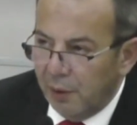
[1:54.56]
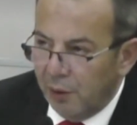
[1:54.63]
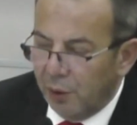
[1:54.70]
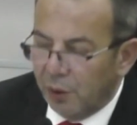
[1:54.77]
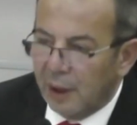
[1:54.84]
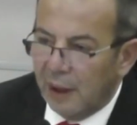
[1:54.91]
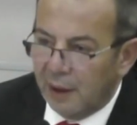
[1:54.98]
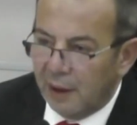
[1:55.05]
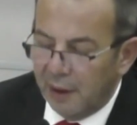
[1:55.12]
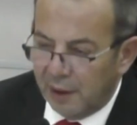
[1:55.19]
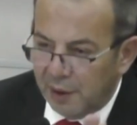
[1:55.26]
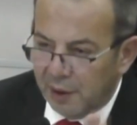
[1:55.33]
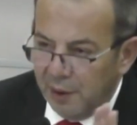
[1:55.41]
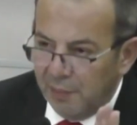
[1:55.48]
yok
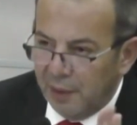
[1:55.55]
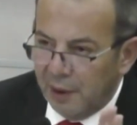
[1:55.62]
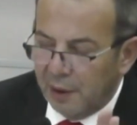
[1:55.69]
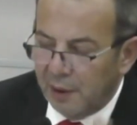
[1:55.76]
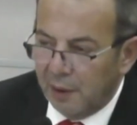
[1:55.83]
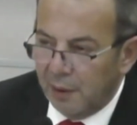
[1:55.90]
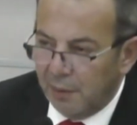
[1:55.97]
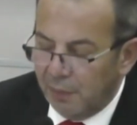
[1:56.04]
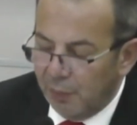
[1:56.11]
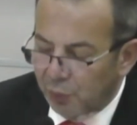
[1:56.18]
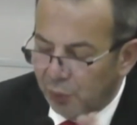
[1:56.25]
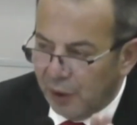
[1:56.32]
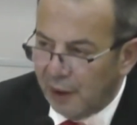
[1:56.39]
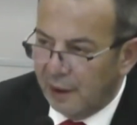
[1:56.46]
arkadaş şimdi
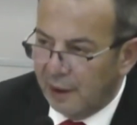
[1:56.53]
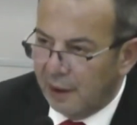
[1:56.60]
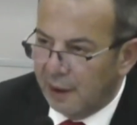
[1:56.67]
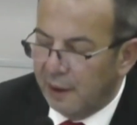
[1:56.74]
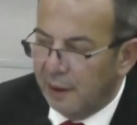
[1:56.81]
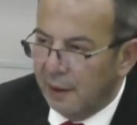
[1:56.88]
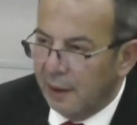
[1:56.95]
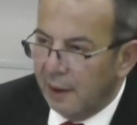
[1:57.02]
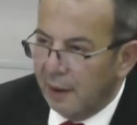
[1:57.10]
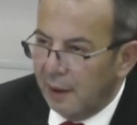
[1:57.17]
müsaade edin.